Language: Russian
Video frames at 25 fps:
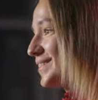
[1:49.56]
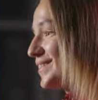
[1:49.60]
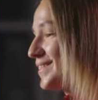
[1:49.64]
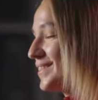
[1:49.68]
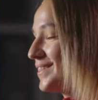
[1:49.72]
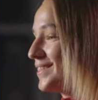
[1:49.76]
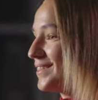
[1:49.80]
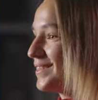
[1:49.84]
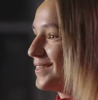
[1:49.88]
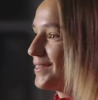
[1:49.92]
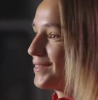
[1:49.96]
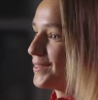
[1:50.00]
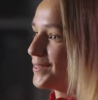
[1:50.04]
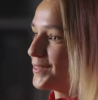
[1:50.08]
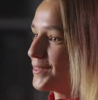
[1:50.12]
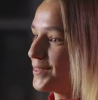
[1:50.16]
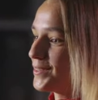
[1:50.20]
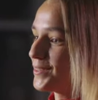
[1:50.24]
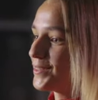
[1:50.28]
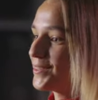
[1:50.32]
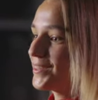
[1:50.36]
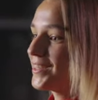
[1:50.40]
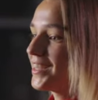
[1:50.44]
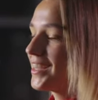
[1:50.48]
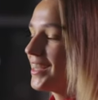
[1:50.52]
это то,
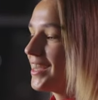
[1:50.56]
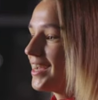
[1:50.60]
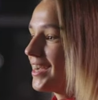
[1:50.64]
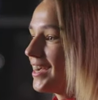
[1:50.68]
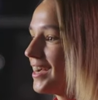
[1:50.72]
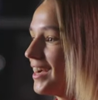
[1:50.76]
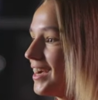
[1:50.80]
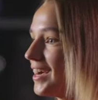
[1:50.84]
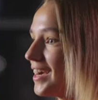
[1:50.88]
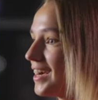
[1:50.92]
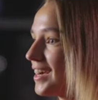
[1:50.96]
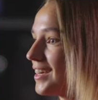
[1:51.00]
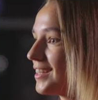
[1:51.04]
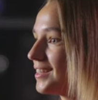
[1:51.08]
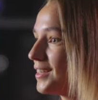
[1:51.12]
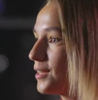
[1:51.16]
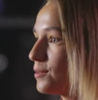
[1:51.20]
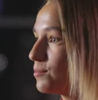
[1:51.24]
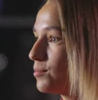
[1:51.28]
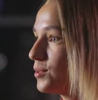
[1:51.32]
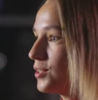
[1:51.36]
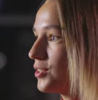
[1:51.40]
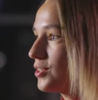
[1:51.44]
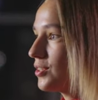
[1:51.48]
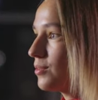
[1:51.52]
все. А
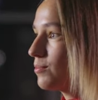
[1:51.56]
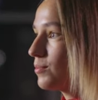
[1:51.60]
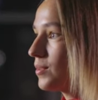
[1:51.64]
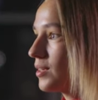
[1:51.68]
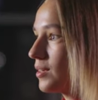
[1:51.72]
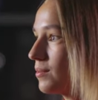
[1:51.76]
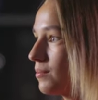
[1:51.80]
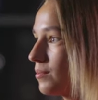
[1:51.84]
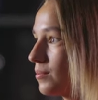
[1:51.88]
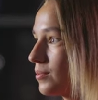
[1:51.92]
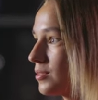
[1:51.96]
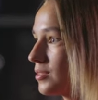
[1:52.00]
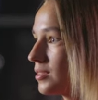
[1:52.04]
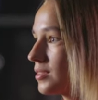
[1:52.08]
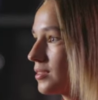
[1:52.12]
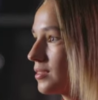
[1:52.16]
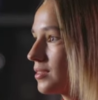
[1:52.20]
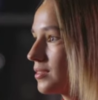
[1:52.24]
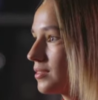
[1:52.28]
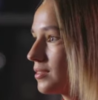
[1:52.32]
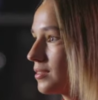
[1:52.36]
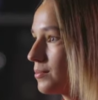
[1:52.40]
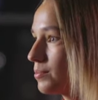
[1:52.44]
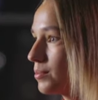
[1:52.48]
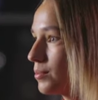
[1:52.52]
необычно мне
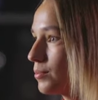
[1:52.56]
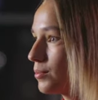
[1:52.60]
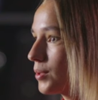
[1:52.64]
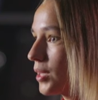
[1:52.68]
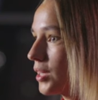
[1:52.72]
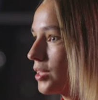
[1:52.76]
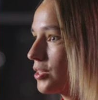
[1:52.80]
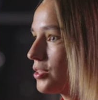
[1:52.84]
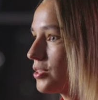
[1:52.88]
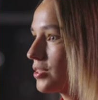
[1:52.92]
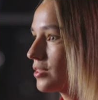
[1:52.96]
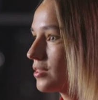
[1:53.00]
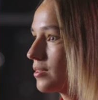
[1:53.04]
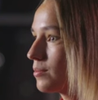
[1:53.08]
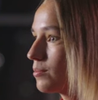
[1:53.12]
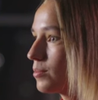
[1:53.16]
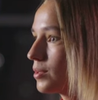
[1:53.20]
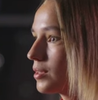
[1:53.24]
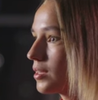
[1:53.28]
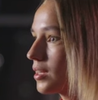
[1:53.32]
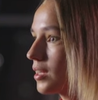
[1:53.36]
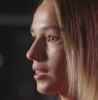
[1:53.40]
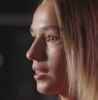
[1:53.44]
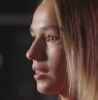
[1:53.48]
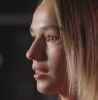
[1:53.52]
запоминающая это
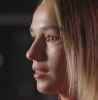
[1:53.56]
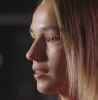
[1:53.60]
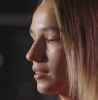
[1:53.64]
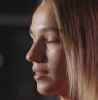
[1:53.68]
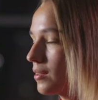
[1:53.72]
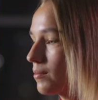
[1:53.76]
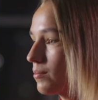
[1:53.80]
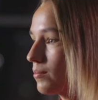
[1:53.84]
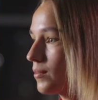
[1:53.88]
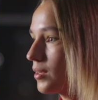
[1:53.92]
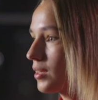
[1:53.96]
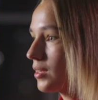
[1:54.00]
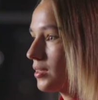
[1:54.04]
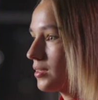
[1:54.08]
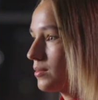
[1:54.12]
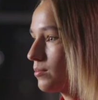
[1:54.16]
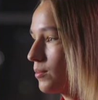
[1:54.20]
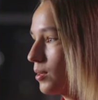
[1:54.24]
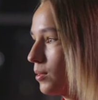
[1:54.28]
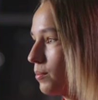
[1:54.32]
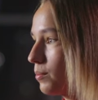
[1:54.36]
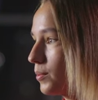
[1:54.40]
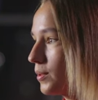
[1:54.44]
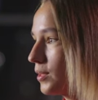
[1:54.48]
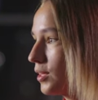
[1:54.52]
была, когда меня
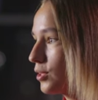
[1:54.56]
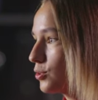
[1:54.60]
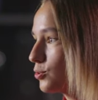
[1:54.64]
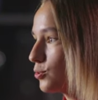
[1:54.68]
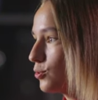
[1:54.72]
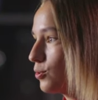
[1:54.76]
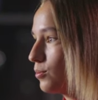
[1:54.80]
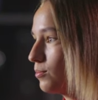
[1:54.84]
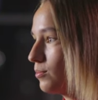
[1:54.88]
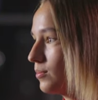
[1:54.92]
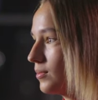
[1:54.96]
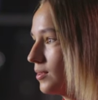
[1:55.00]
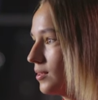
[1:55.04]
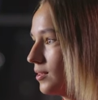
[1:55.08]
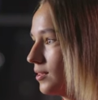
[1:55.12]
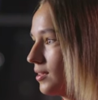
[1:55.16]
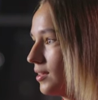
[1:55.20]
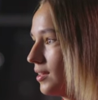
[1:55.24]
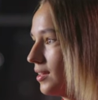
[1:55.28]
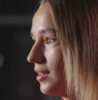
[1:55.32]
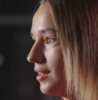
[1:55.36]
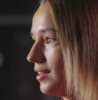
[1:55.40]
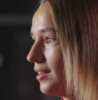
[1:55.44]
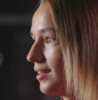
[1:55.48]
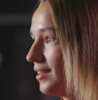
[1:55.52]
снимали под дождем,
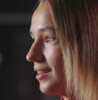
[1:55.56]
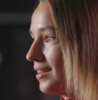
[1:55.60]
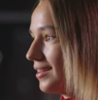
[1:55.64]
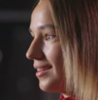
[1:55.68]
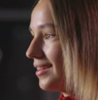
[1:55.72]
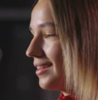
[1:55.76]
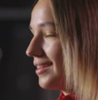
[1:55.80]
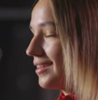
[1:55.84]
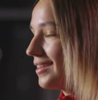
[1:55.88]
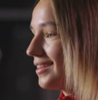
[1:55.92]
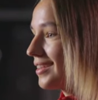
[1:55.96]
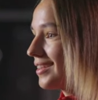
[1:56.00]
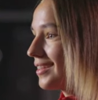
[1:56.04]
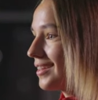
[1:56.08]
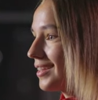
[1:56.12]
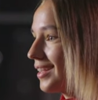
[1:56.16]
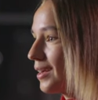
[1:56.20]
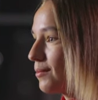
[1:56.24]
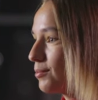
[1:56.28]
э,